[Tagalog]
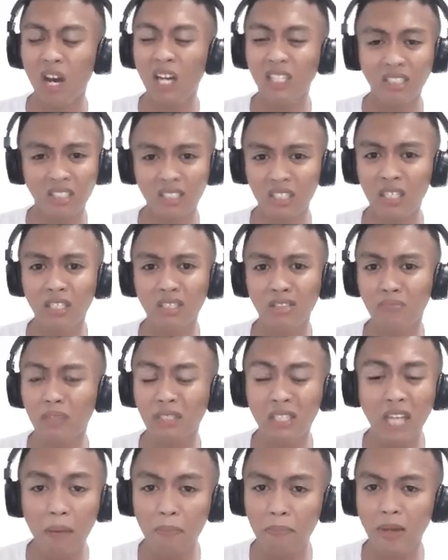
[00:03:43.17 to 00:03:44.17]
As in,
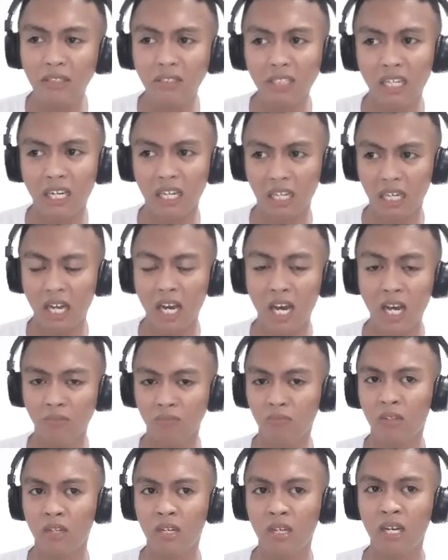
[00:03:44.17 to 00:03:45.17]
matapang
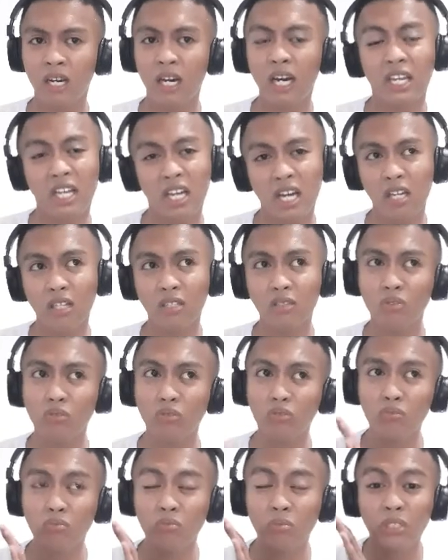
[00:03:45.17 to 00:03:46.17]
talaga. Kaya
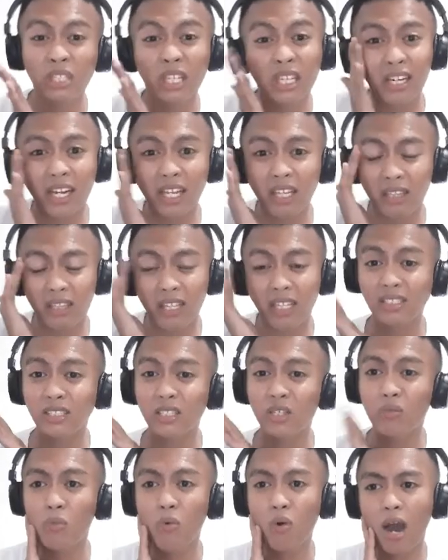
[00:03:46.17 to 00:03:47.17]
nung nag-redness
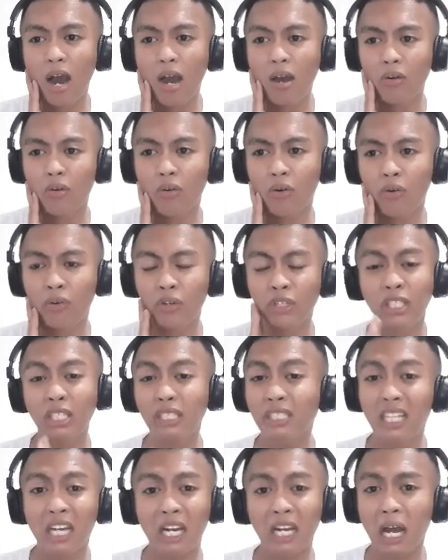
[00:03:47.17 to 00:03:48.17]
na yung mukha ko,
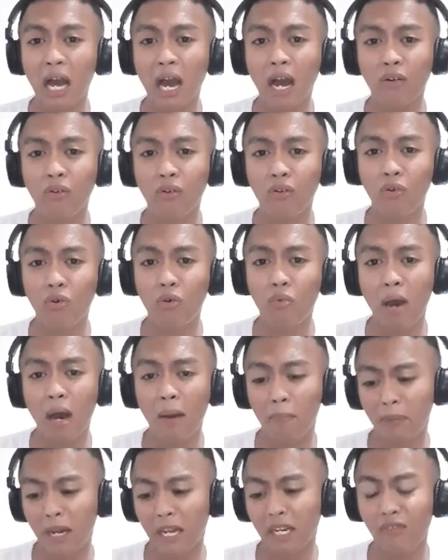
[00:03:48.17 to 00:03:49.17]
hindi talaga ako
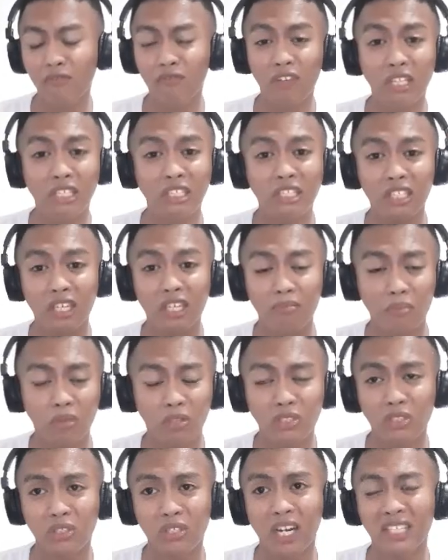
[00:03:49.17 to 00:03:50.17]
uma-apply ng facial
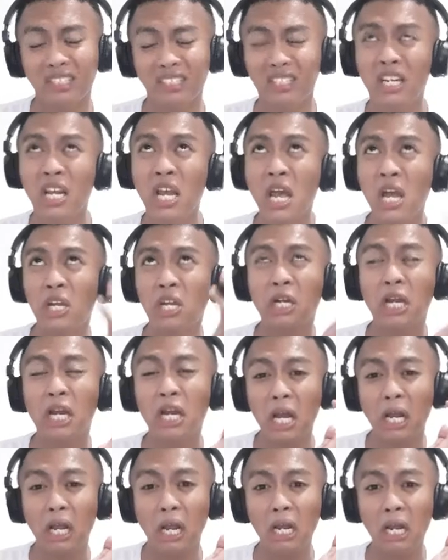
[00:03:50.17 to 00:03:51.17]
moisturizer.
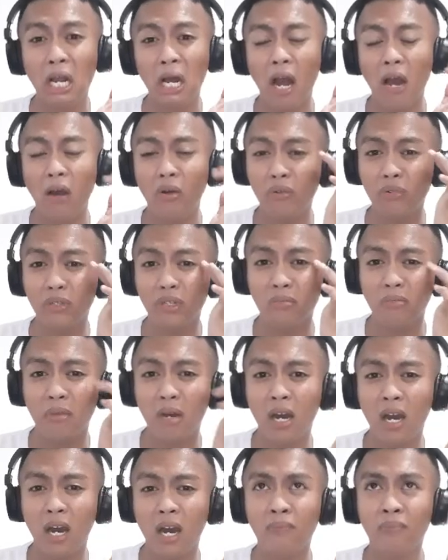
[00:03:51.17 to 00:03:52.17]
Naglalagay lang ako ng
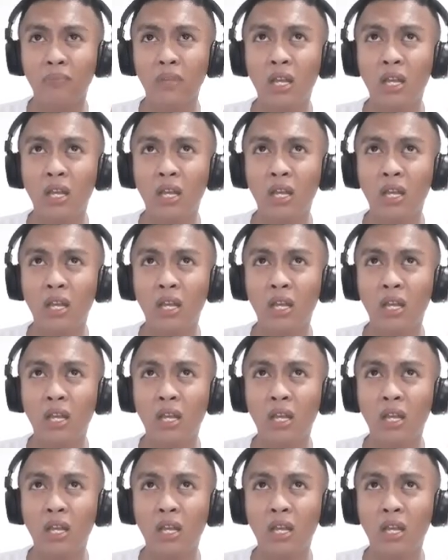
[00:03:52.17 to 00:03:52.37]
mga